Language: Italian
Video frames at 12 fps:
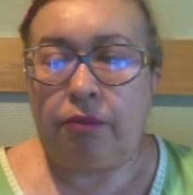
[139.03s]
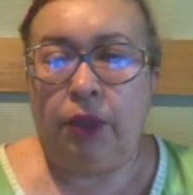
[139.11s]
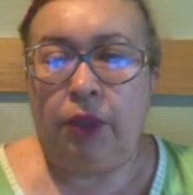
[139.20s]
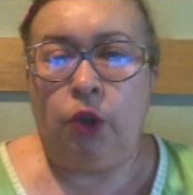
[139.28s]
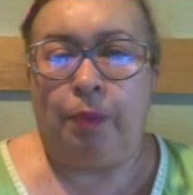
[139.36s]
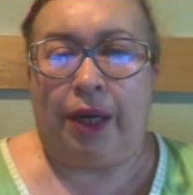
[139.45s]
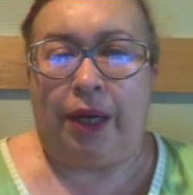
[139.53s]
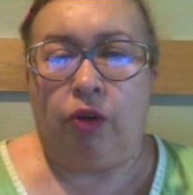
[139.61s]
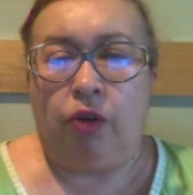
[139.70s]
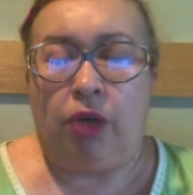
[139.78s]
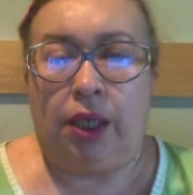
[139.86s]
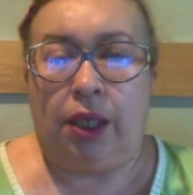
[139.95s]
io
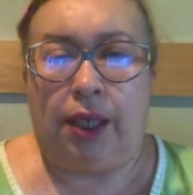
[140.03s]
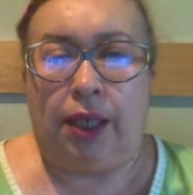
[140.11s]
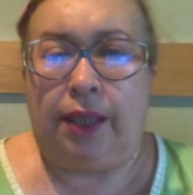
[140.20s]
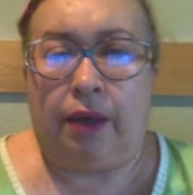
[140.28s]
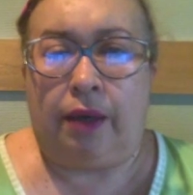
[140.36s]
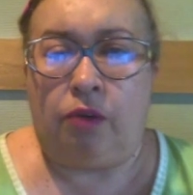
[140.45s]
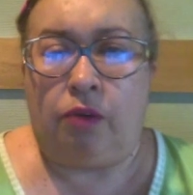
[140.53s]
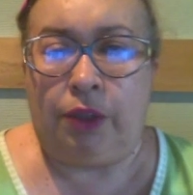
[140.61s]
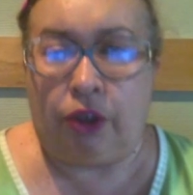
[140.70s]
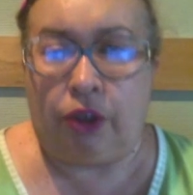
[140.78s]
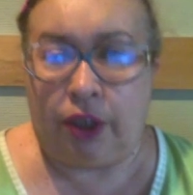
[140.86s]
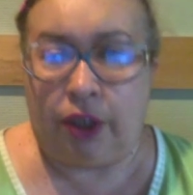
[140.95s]
parlo eh, anche come
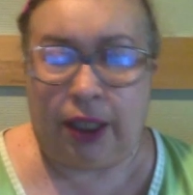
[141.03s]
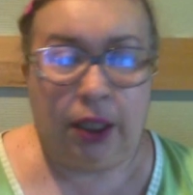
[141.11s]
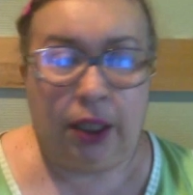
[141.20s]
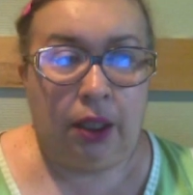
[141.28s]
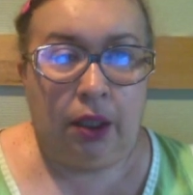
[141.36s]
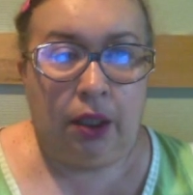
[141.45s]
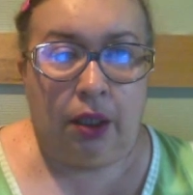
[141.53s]
donna.